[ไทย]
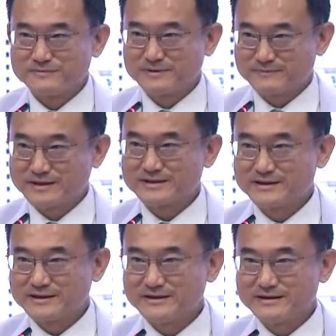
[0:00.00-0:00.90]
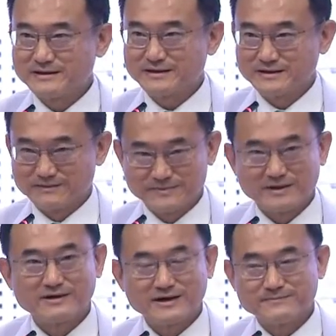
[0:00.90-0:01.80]
มอประพัฒน์ได้เกินไป
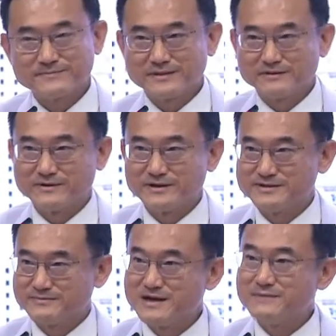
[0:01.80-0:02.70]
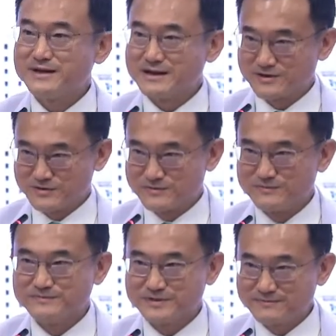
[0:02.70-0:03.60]
แล้วครับในวันที่ 15 มีนาคม
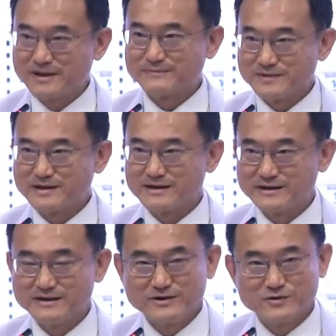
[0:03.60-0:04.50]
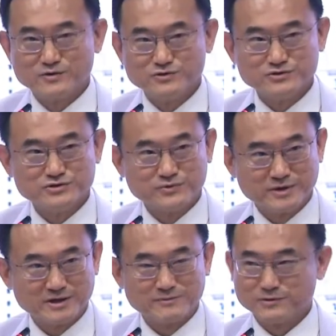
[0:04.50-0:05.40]
ที่ผ่านมาคุณชู
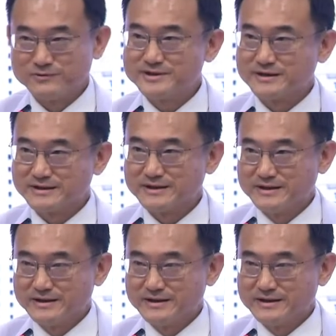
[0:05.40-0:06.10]
วิทย์กมลวิสิทธิ์